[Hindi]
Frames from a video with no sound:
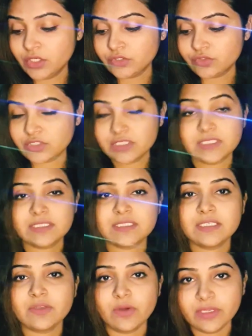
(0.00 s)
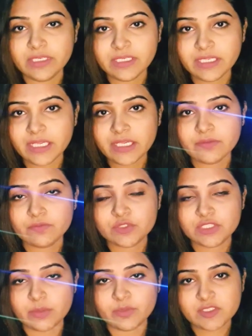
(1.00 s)
तो जिनकी स्किन ऑयली है वो
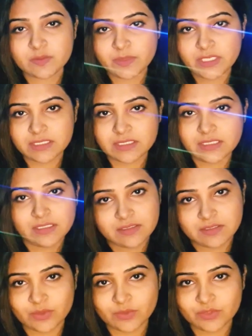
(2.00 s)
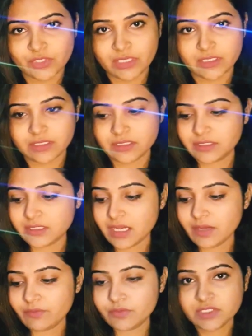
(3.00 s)
समर्स में इसे ज़रूर ट्राई करें
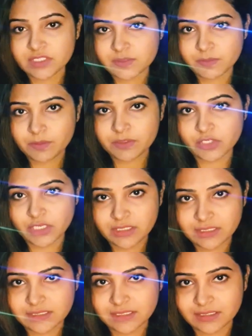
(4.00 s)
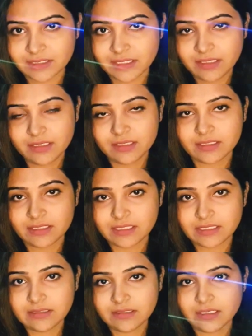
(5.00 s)
आप विंटर्स में भी ट्राई कर सकते हैं
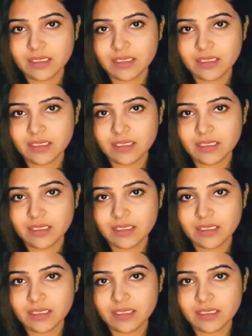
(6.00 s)
लेकिन